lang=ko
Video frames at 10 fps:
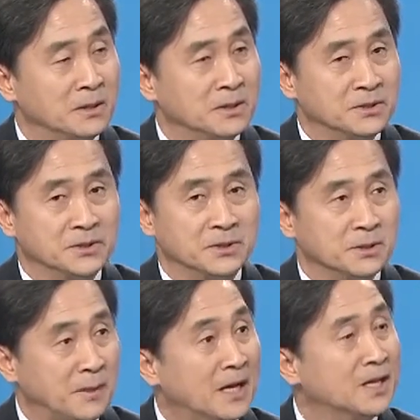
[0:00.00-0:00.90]
어, 저
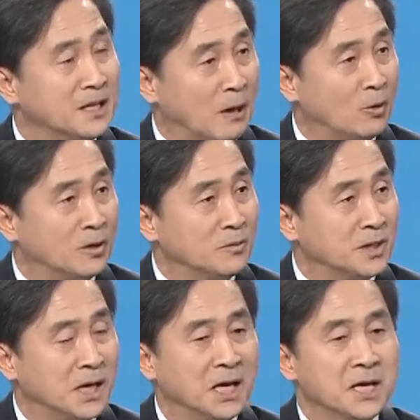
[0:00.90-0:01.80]
반응이 나올
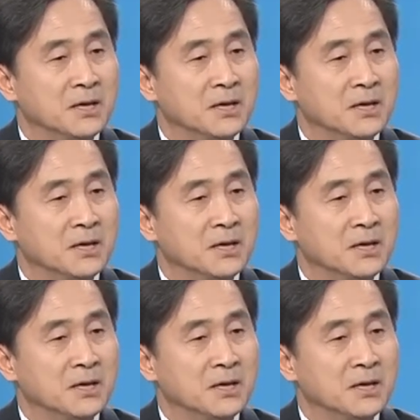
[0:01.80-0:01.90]
겁니다. 네.